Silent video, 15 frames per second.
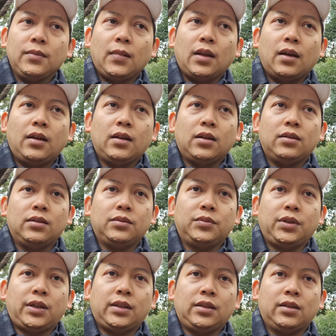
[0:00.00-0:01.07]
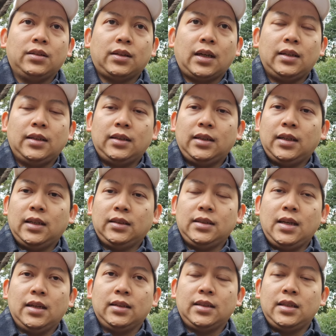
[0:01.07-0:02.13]
kadang kalau mungkin kalau kalian lihat
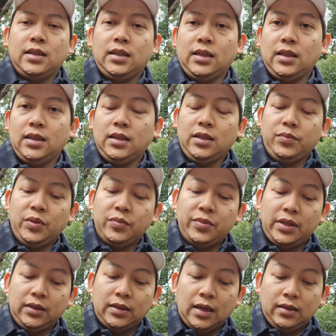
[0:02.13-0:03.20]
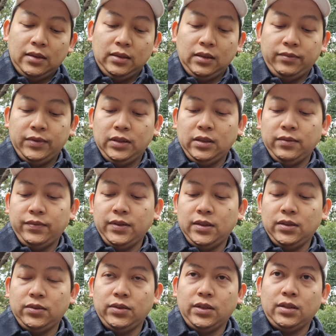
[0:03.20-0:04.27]
yang di pemberitaan di TV-TV
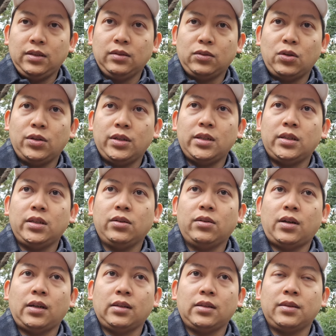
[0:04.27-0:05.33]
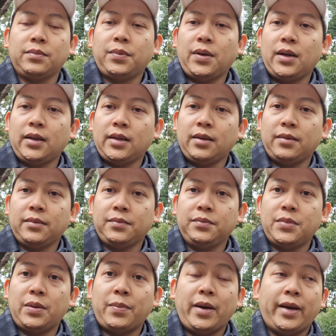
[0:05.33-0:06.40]
gitu ya gitu, kondisi orang Jepang yang
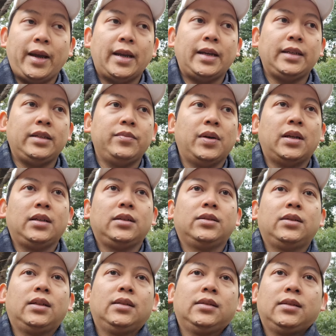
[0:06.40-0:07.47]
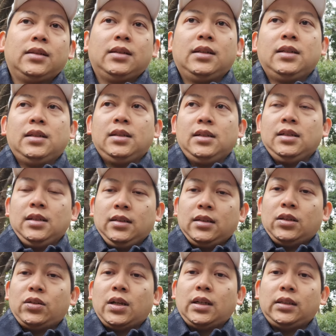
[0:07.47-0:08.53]
berpakaiannya gimana gitu kan
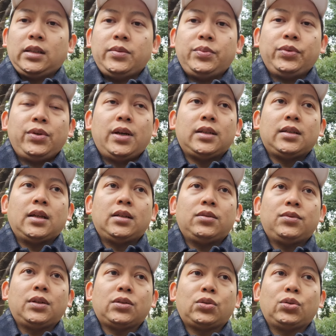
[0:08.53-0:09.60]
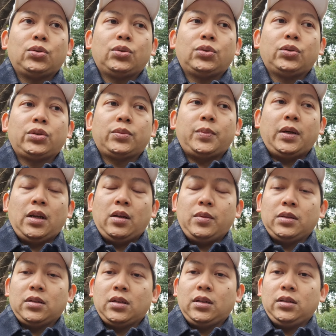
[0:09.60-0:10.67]
jangan suka ketipu guys karena waktu
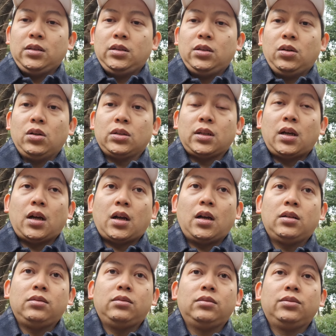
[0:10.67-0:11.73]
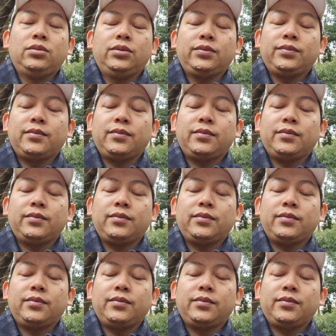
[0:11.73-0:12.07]
pengalaman saya di Osaka dulu